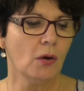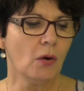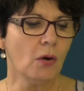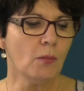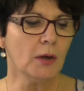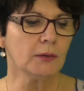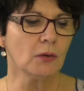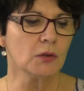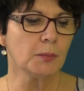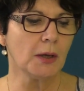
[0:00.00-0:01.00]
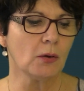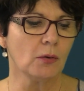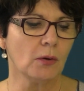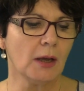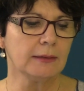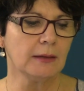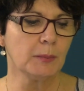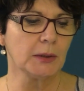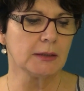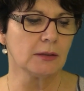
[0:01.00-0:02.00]
Rends-moi transparent à ta
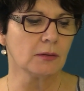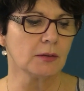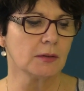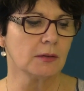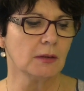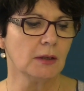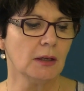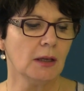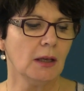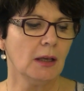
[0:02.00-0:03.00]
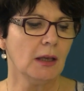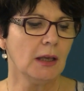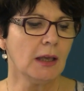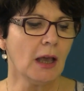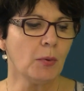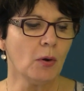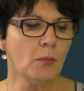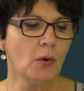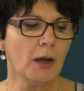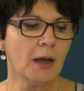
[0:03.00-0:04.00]
présence. Et
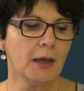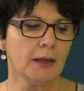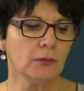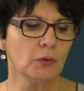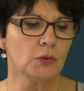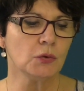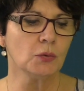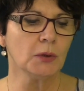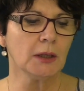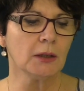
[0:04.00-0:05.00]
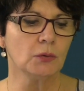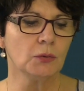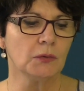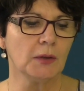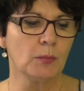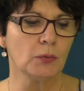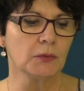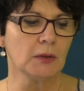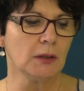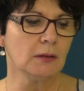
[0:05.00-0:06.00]
apprends-moi à être le sourire de ta bonté.